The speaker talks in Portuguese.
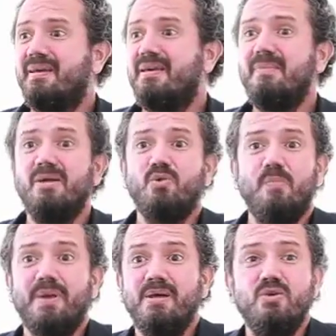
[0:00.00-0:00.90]
que
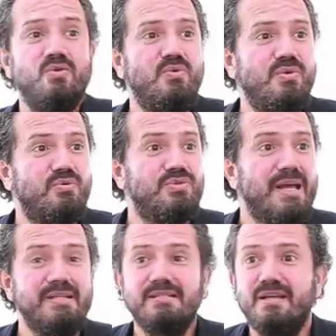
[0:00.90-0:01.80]
mandou para Jung os
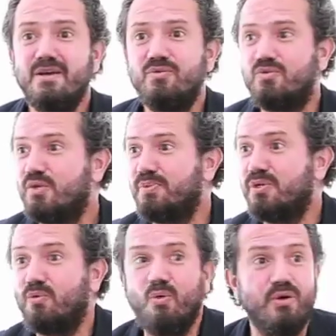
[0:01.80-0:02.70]
desenhos dos
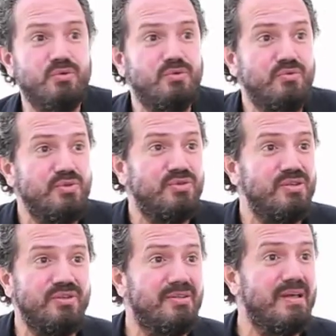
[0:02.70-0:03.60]
psicóticos do
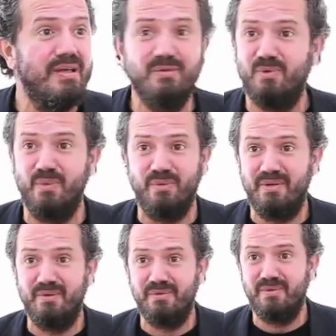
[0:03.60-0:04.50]
engenho de dentro, meu
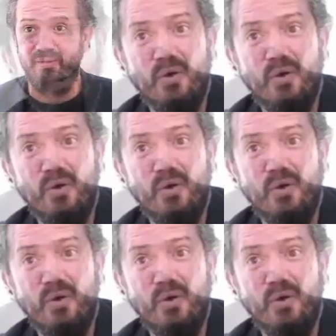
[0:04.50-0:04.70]
Deus.